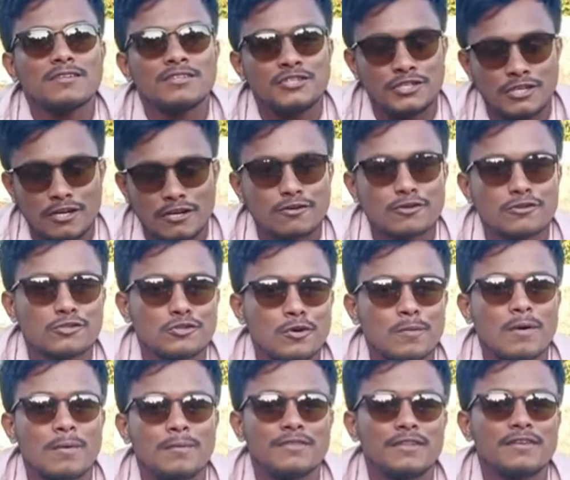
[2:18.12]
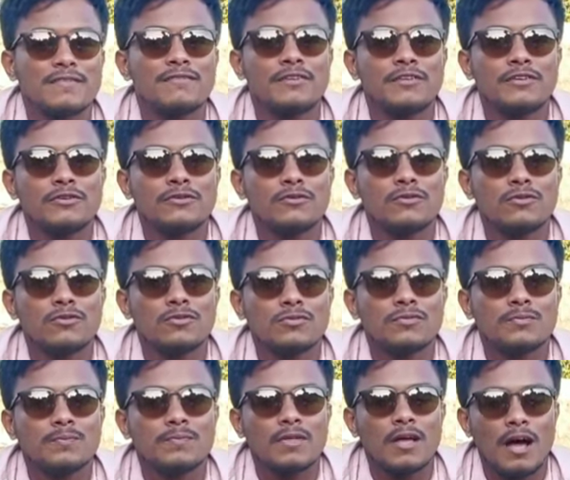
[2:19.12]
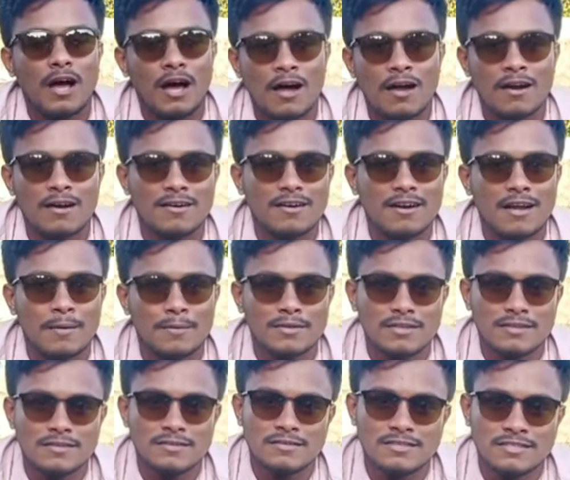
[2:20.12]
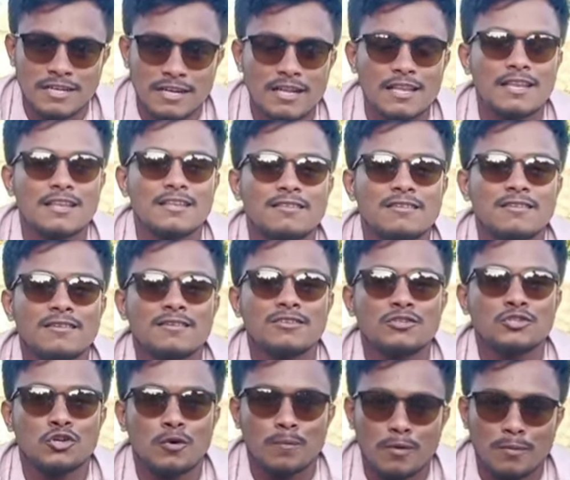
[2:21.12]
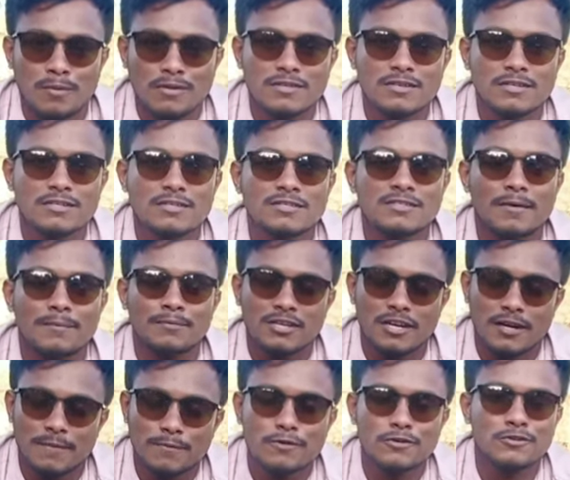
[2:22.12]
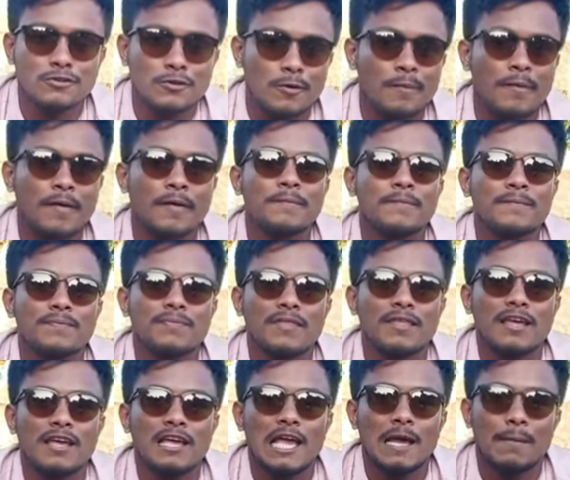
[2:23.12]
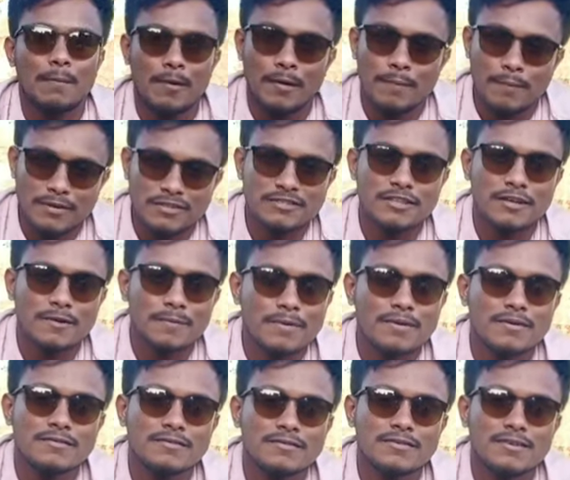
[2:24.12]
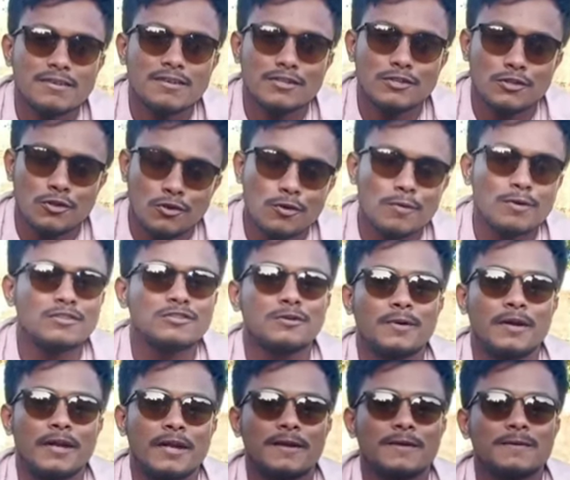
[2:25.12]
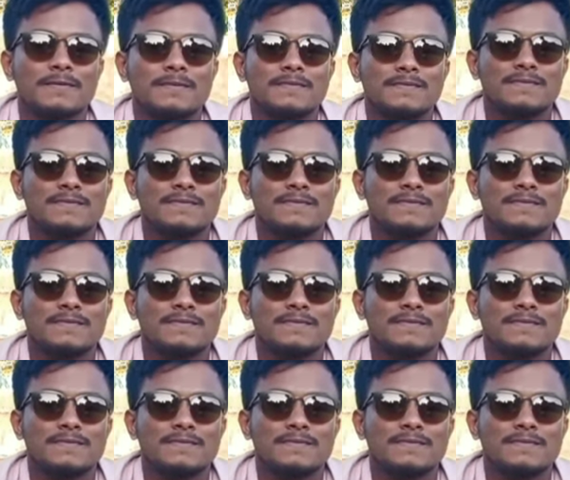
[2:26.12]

শেয়ার করতে হবে আমাদের ভিডিওগুলো আর আমাদের চ্যানেল স্বপ্নবাসকে সাবস্ক্রাইব করতে হবে এভাবে পাশে থাকবেন ধন্যবাদ সবাইকে